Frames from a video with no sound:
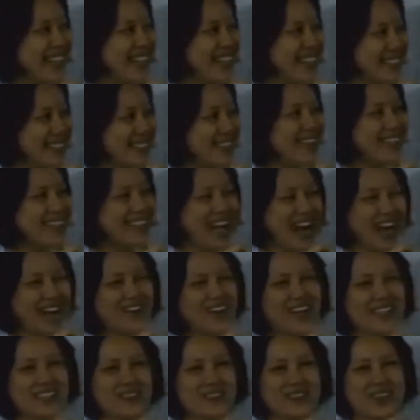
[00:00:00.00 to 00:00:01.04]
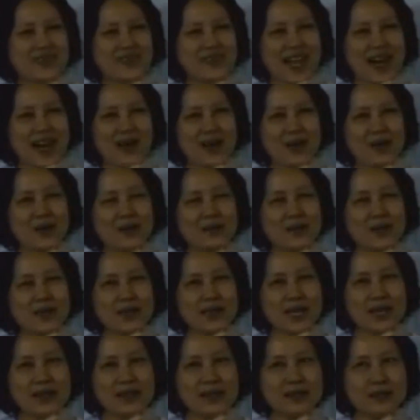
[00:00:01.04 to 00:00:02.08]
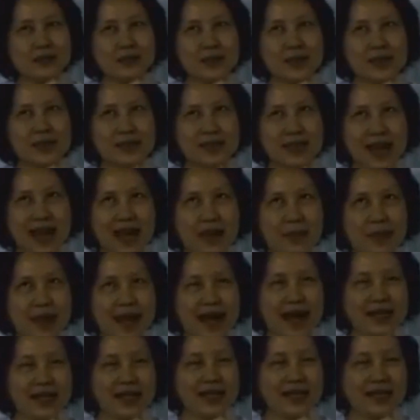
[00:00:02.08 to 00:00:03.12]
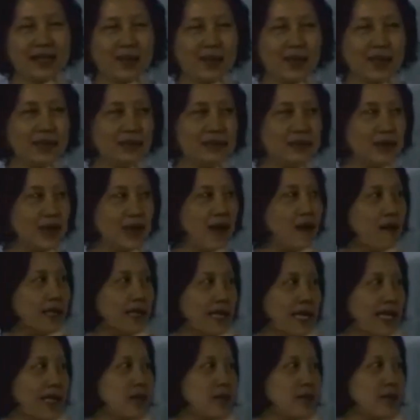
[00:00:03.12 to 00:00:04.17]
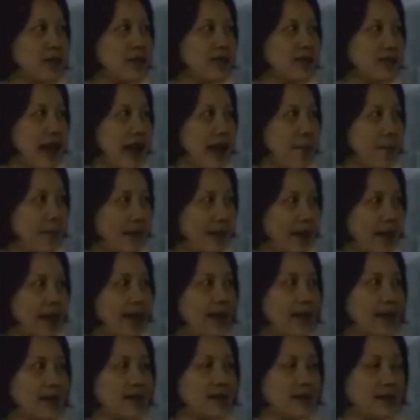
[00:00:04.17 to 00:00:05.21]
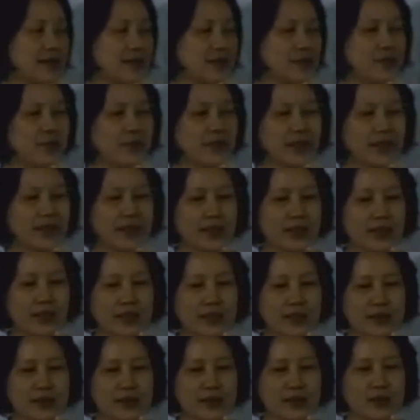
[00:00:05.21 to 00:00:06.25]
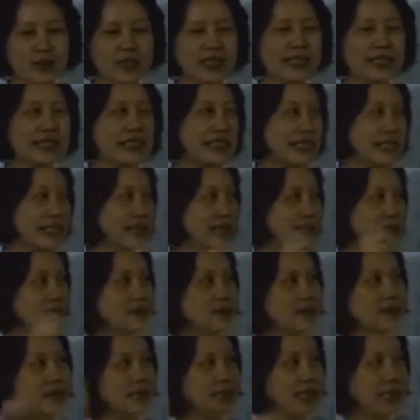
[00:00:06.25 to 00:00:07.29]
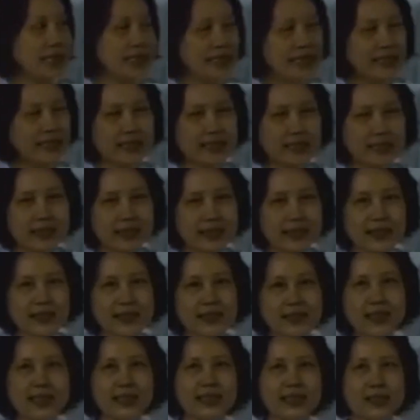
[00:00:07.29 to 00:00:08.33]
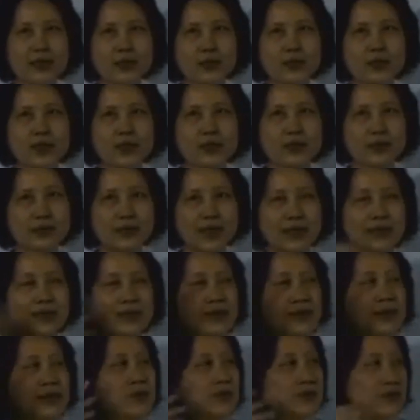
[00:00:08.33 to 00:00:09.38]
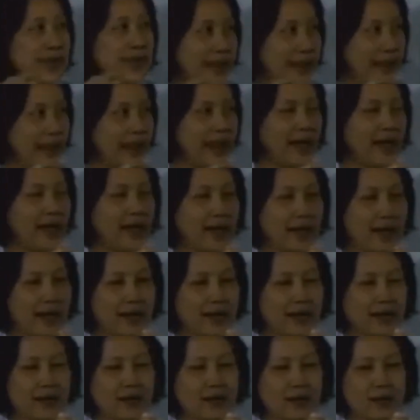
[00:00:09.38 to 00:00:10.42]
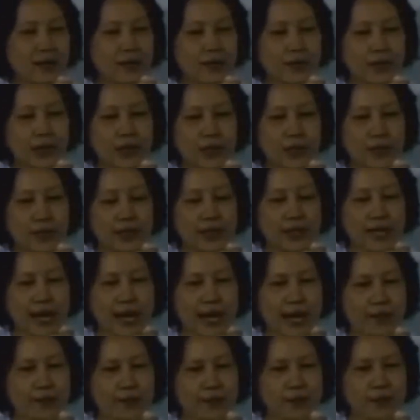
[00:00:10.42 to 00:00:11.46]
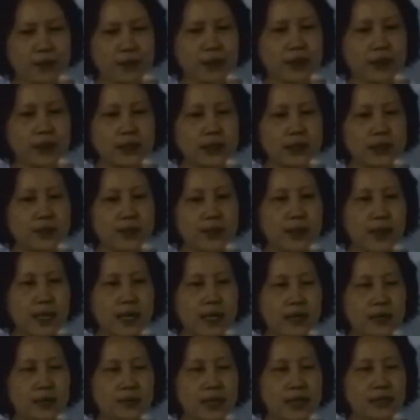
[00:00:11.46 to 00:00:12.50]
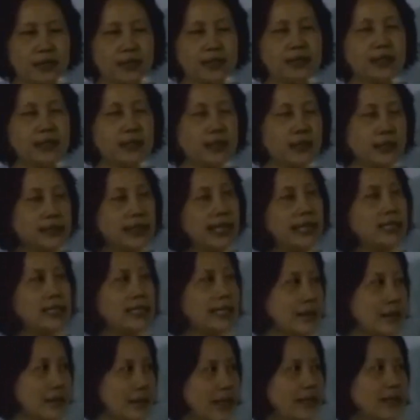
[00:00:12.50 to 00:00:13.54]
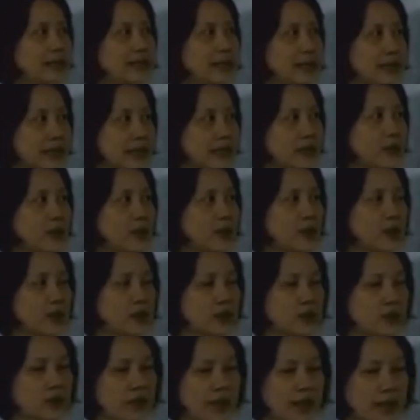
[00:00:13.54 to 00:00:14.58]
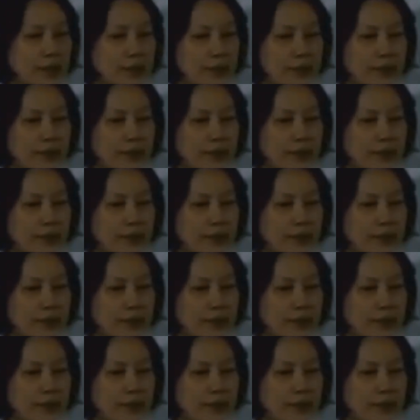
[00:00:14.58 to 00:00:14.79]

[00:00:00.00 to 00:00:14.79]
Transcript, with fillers: ซึ่งมันยากมากสำหรับเราแล้วมันเป็นทั้งภาษาบาลี แล้วมันท่องยังไงก็ไม่จำอะค่ะ ก็เลยก็เลยต้องเขียนเนี่ยเขียนเยอะๆๆๆๆ จนมันมันซึมไปเองอะค่ะ แล้วก็พยายามคือจะบอกว่ามาที่นี่ก็คือตั้งใจมาจริงเพราะเรารู้สึกว่า